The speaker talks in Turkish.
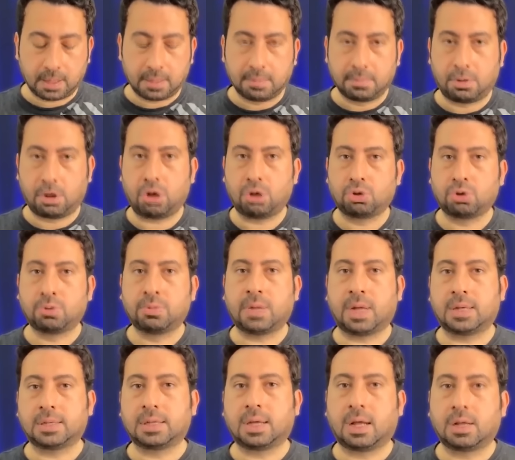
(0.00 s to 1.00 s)
Böyle
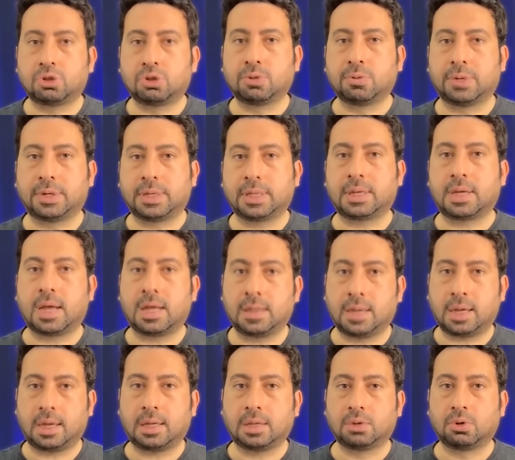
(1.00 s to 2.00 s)
durumlarda 6 numarada Kaan
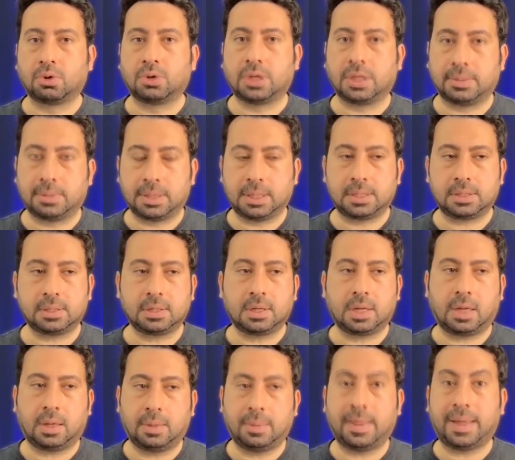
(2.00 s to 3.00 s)
Ayhan da oynayabilir.
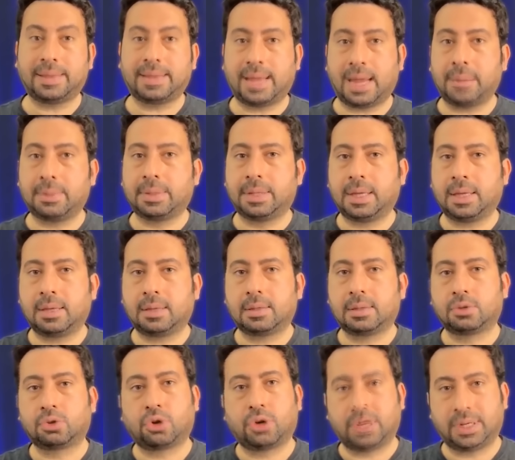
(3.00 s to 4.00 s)
Ama ben derbide
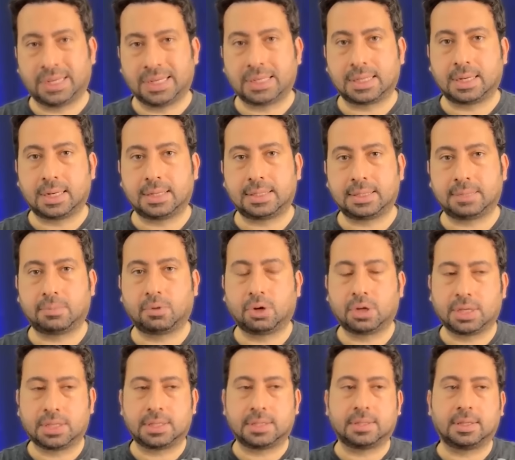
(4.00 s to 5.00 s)
Torreira'nın klasik
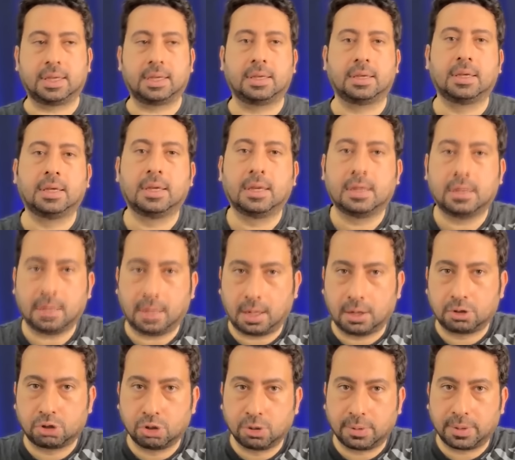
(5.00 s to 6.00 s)
bölgesinde
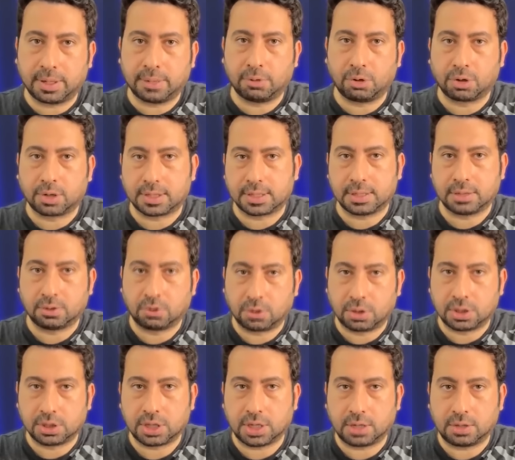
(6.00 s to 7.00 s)
6 numara bölgesinde
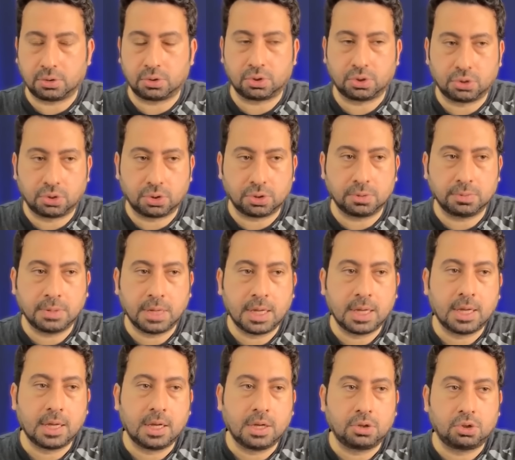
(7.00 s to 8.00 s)
oynayacağını düşünüyorum.
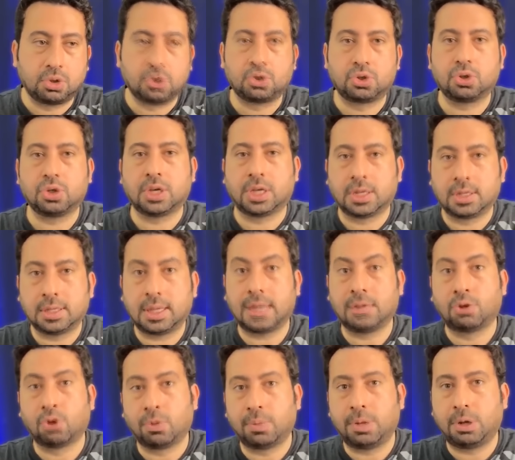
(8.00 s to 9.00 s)
Çünkü yanında
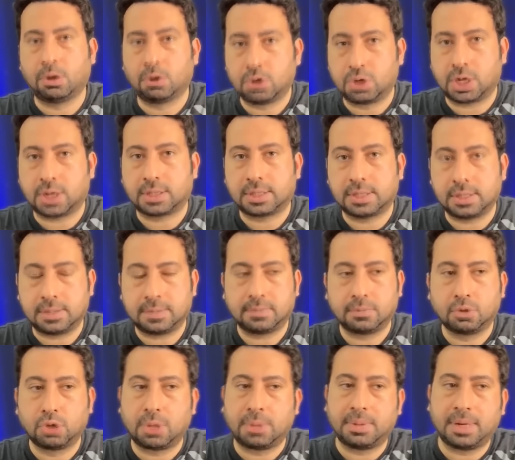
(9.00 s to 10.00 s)
Endombele olacaktır.
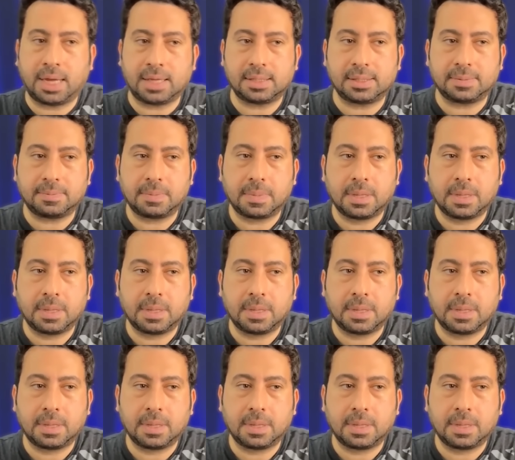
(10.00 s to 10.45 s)
Bu da biraz